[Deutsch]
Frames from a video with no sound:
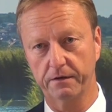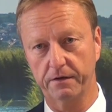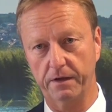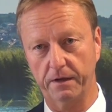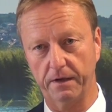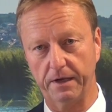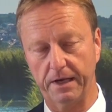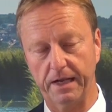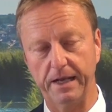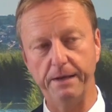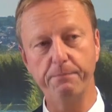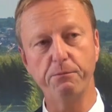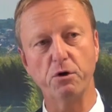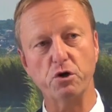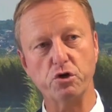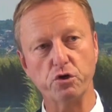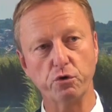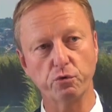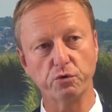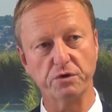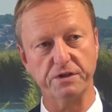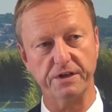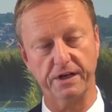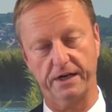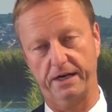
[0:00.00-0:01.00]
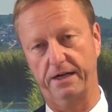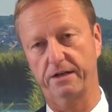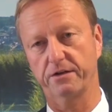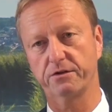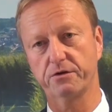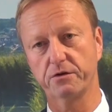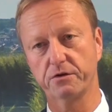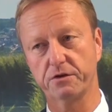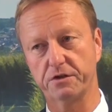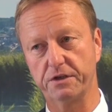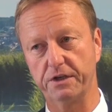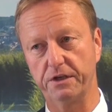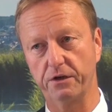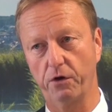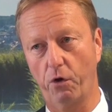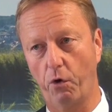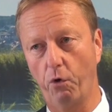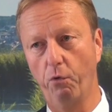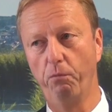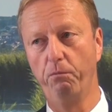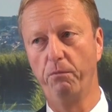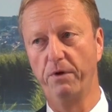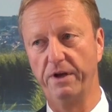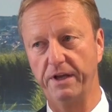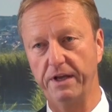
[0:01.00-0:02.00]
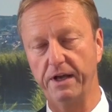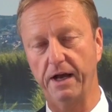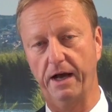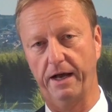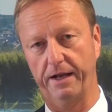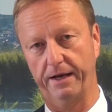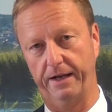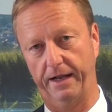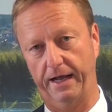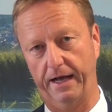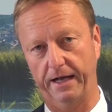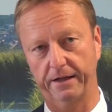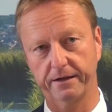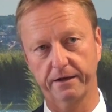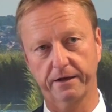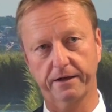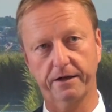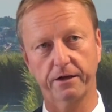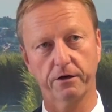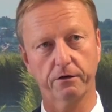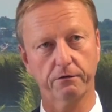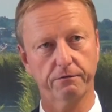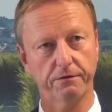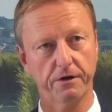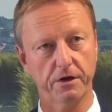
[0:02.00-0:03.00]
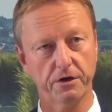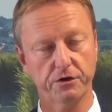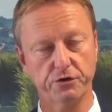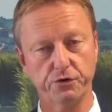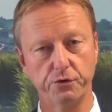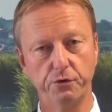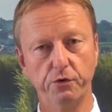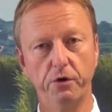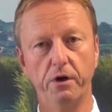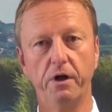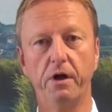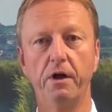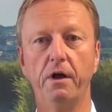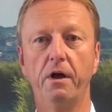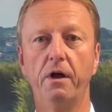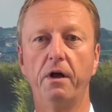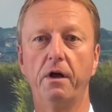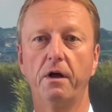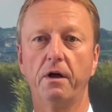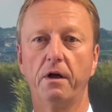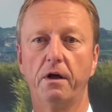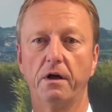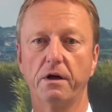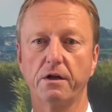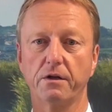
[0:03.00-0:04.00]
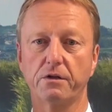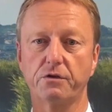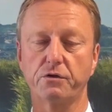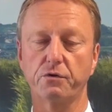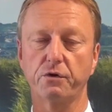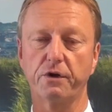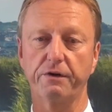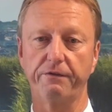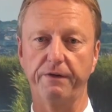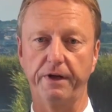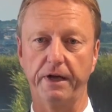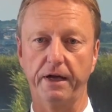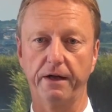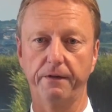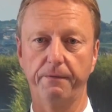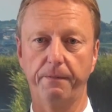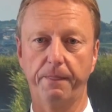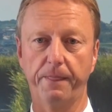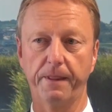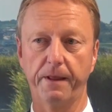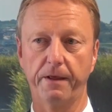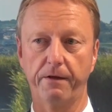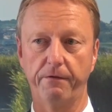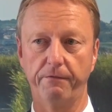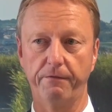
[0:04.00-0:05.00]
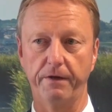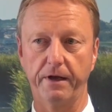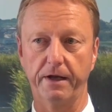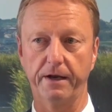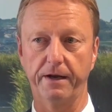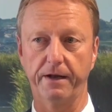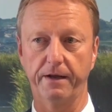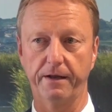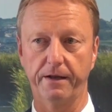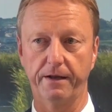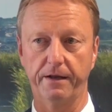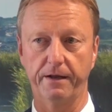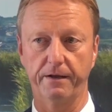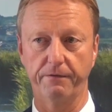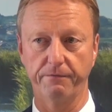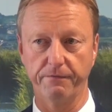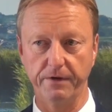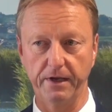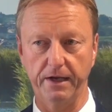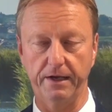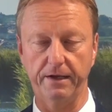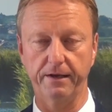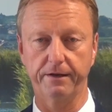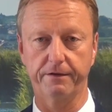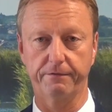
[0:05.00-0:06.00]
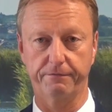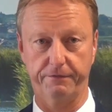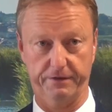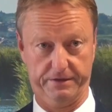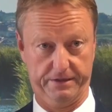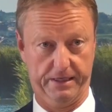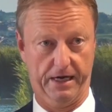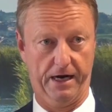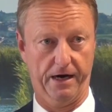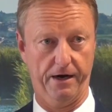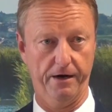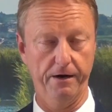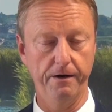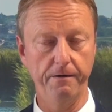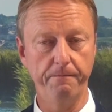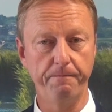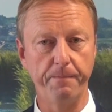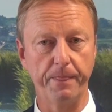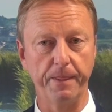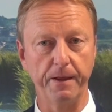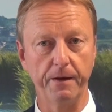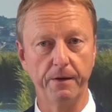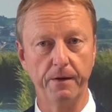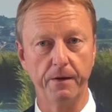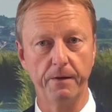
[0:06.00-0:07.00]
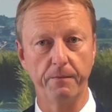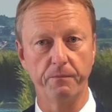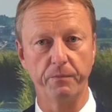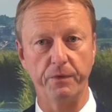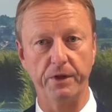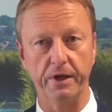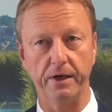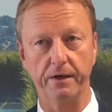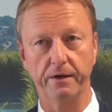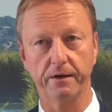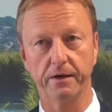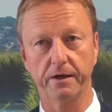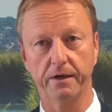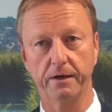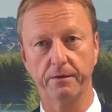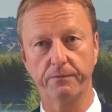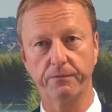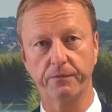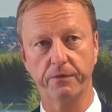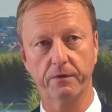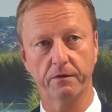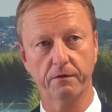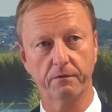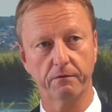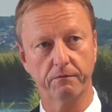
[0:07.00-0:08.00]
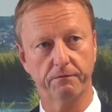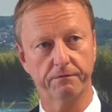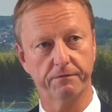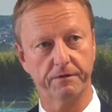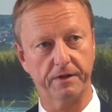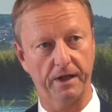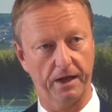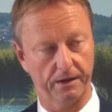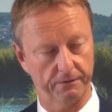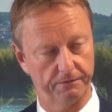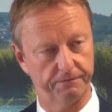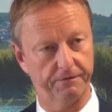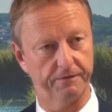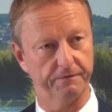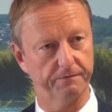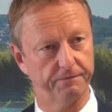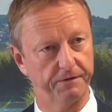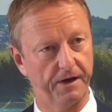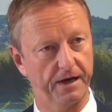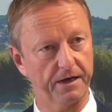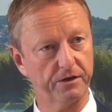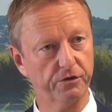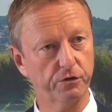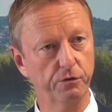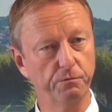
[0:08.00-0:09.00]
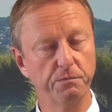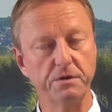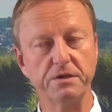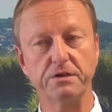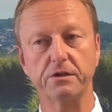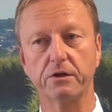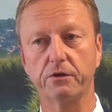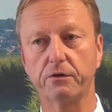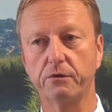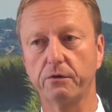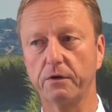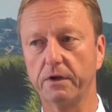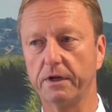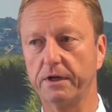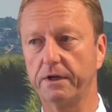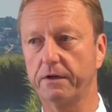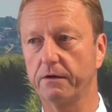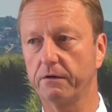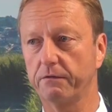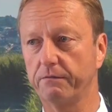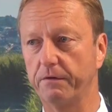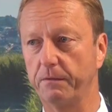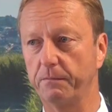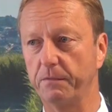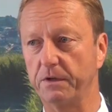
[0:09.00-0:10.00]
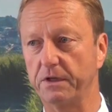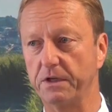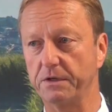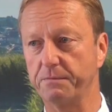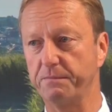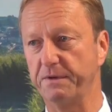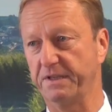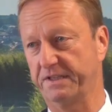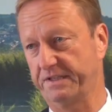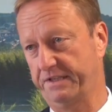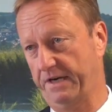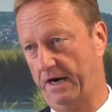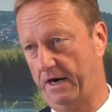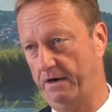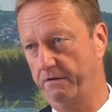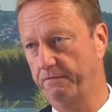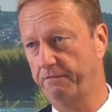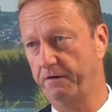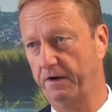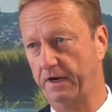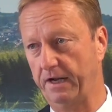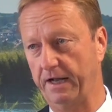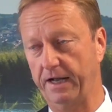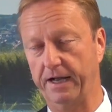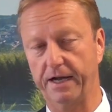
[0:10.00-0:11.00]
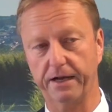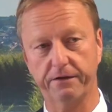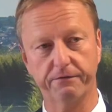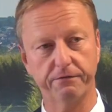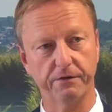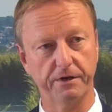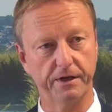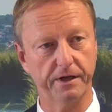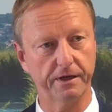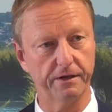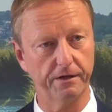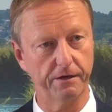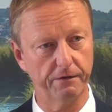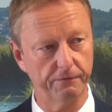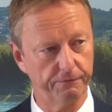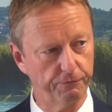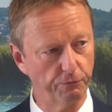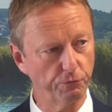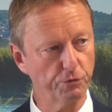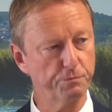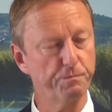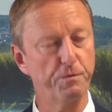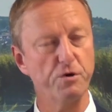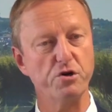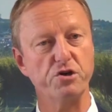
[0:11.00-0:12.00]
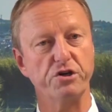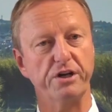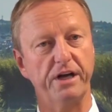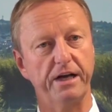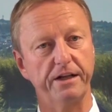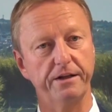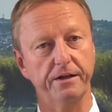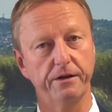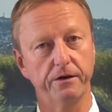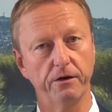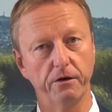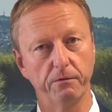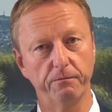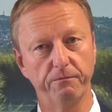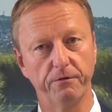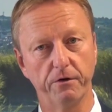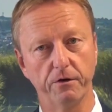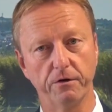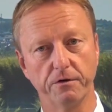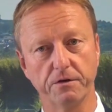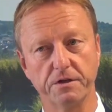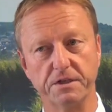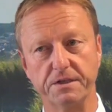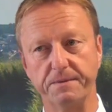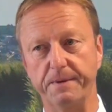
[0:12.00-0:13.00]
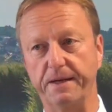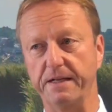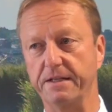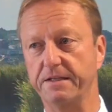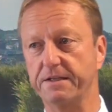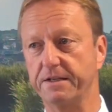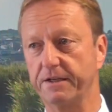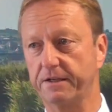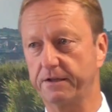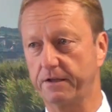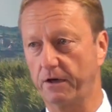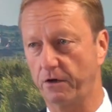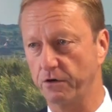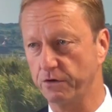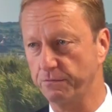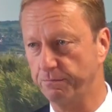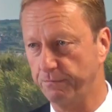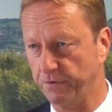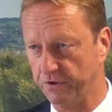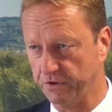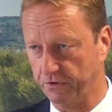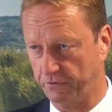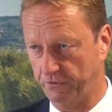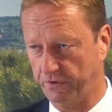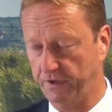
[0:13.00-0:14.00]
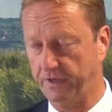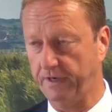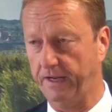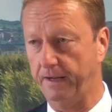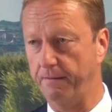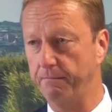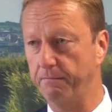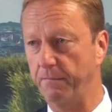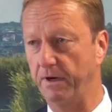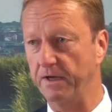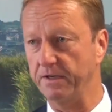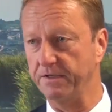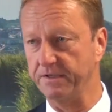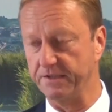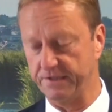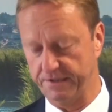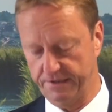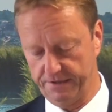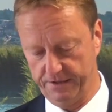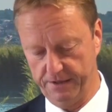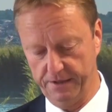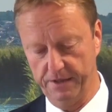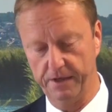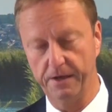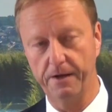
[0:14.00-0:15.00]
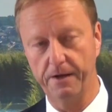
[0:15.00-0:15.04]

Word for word: den Klimaschutz heranzuziehen, um hier eine Anerkennung für Asyl äh, zu gewähren, wäre wirklich fatal. Denn äh, Faktum ist natürlich, äh, wenn man das mit Zahlen vergleicht, wenn ich ein Fußballstadion habe, wo 20.000 Personen einpassen,